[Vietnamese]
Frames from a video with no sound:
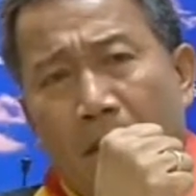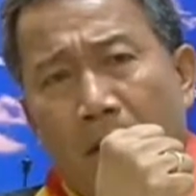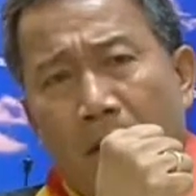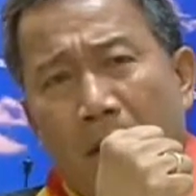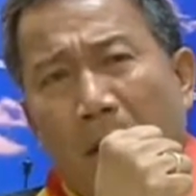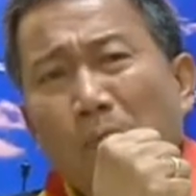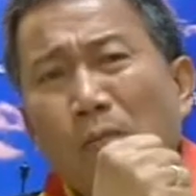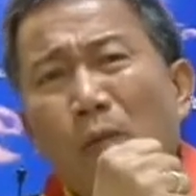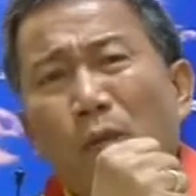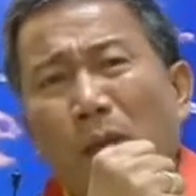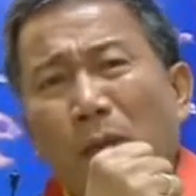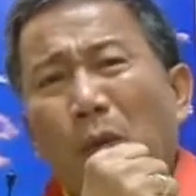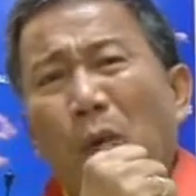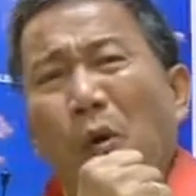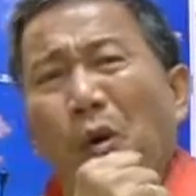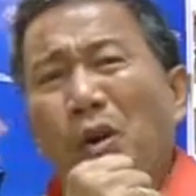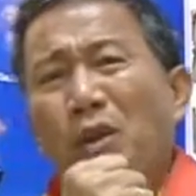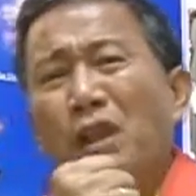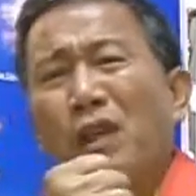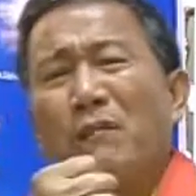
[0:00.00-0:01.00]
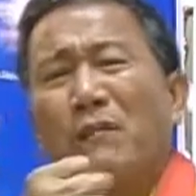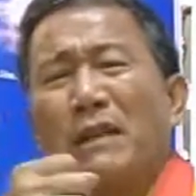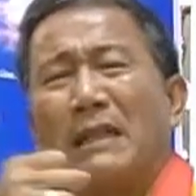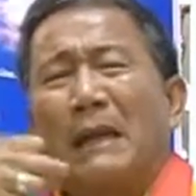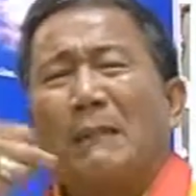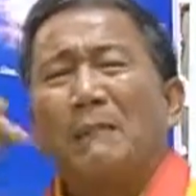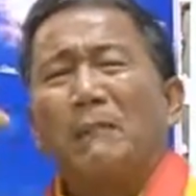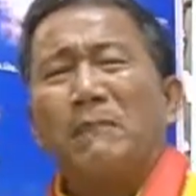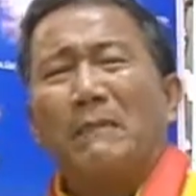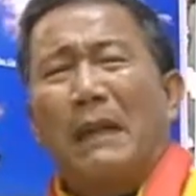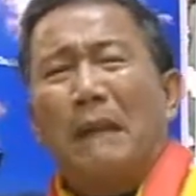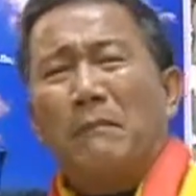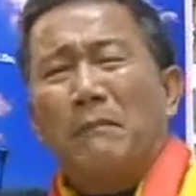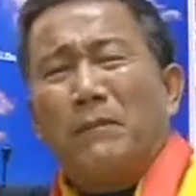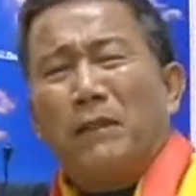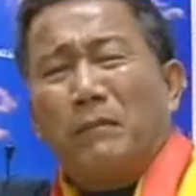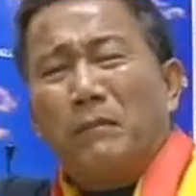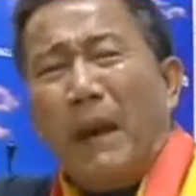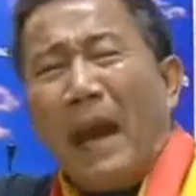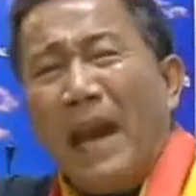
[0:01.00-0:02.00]
đấm một cái búa vô mà đấm đấm
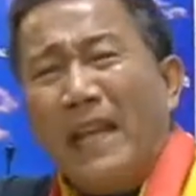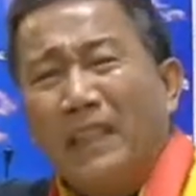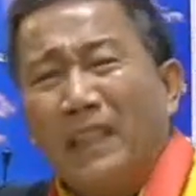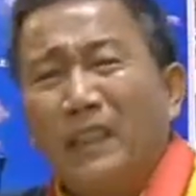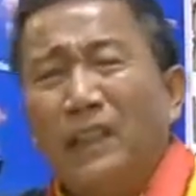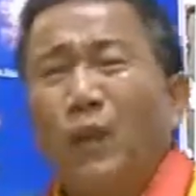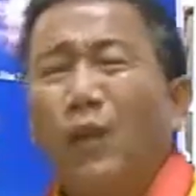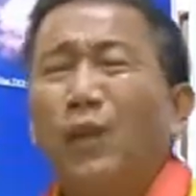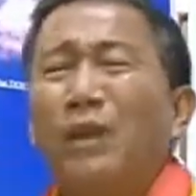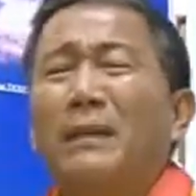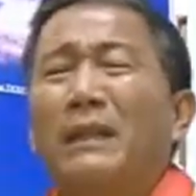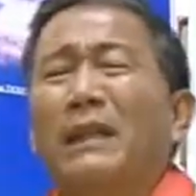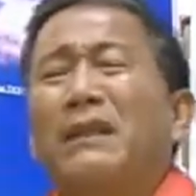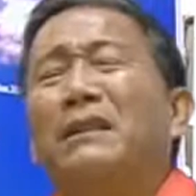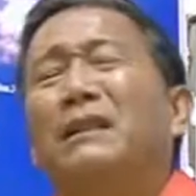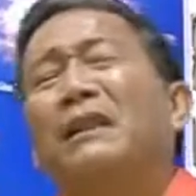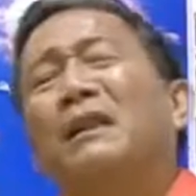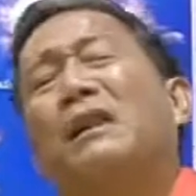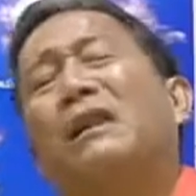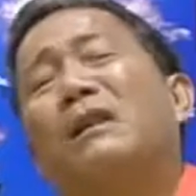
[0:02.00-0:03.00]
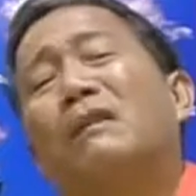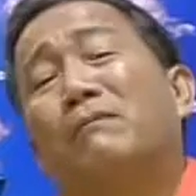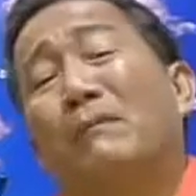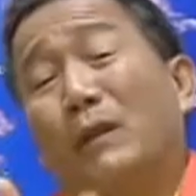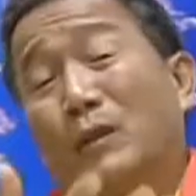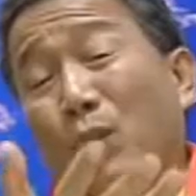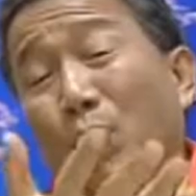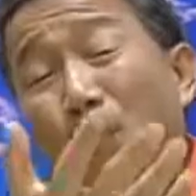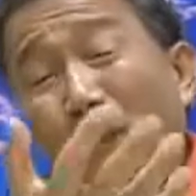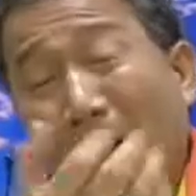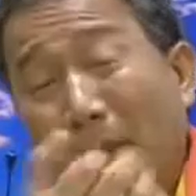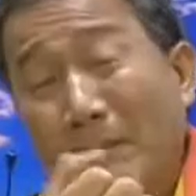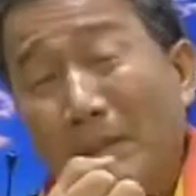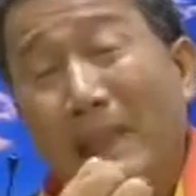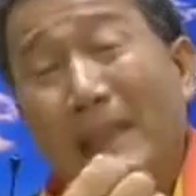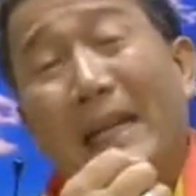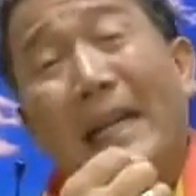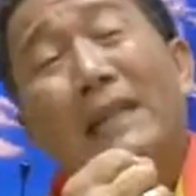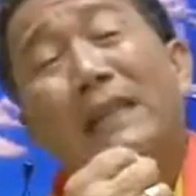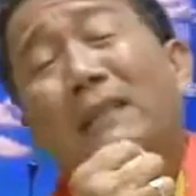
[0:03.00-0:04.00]
bể chân núi mà thì mà tôi đấm
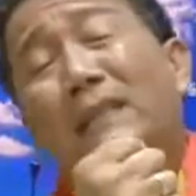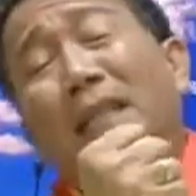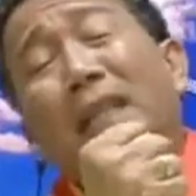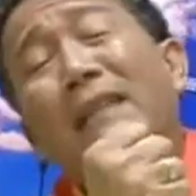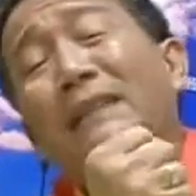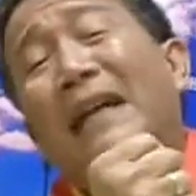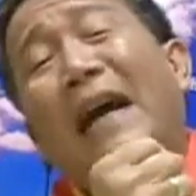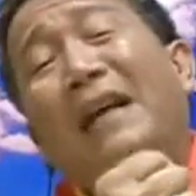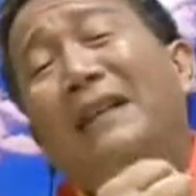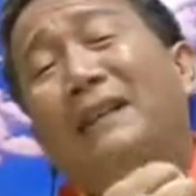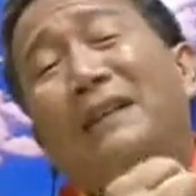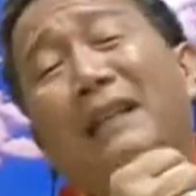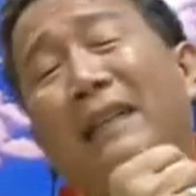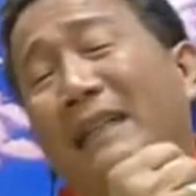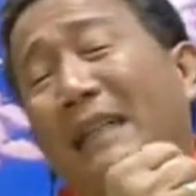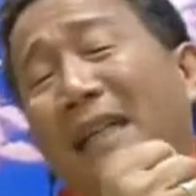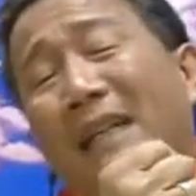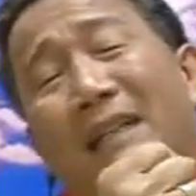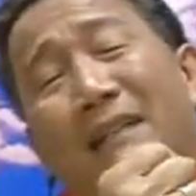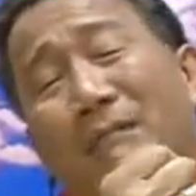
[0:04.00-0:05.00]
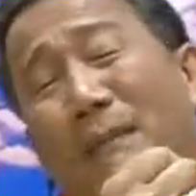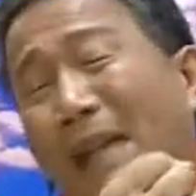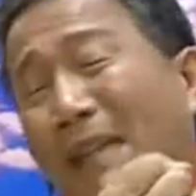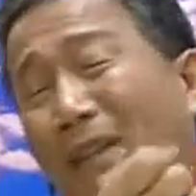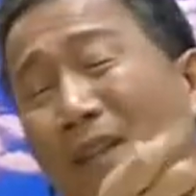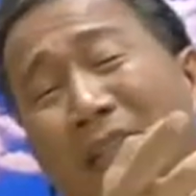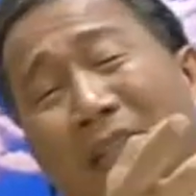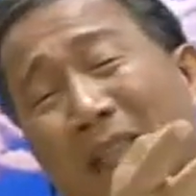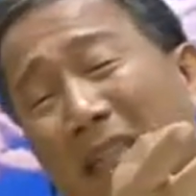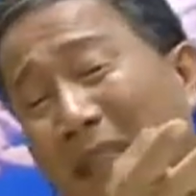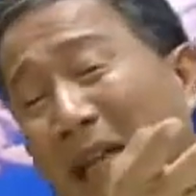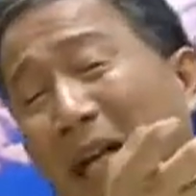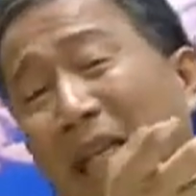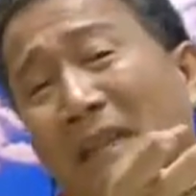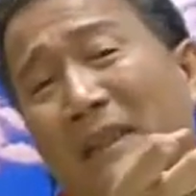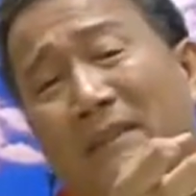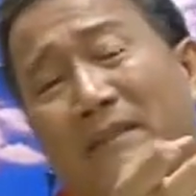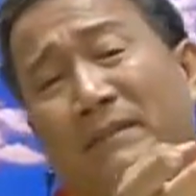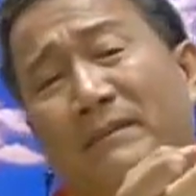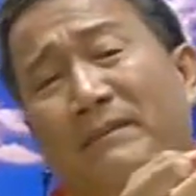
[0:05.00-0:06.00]
là cái như chín cái nữa là kia mấy người đó sẽ
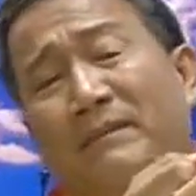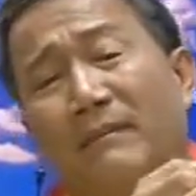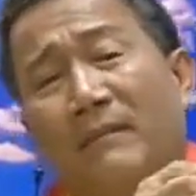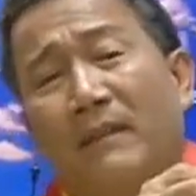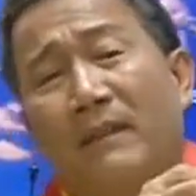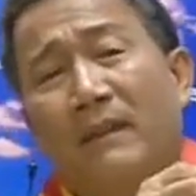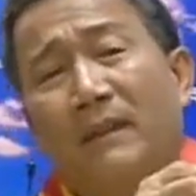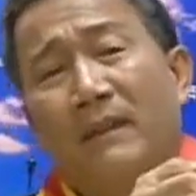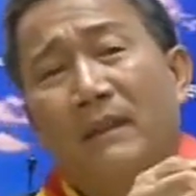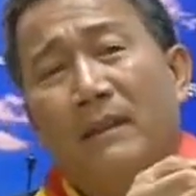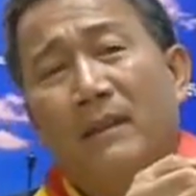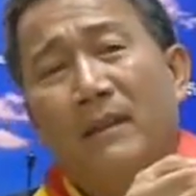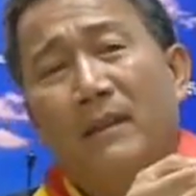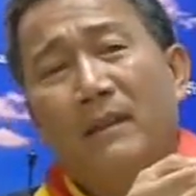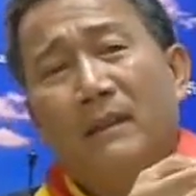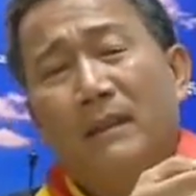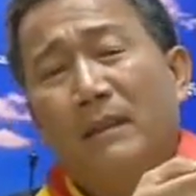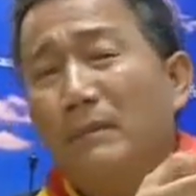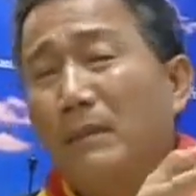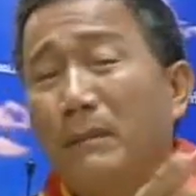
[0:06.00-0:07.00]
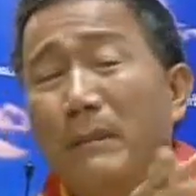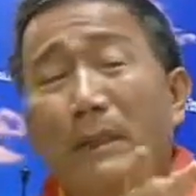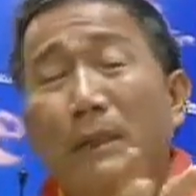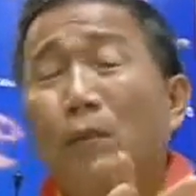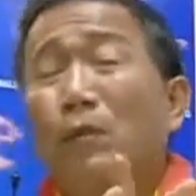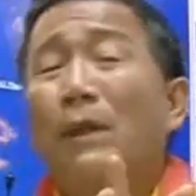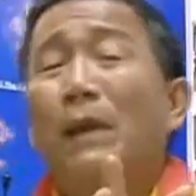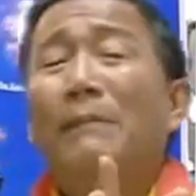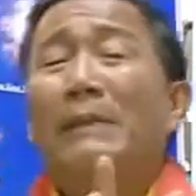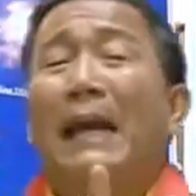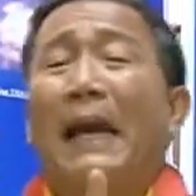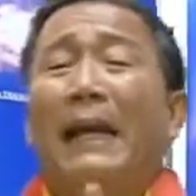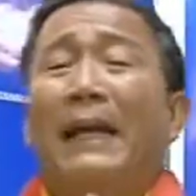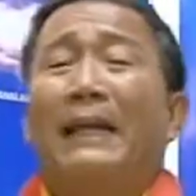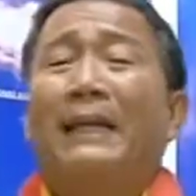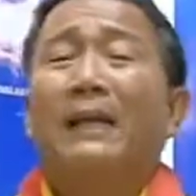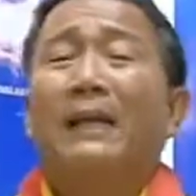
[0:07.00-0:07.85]
chết nhưng mà mình không làm vậy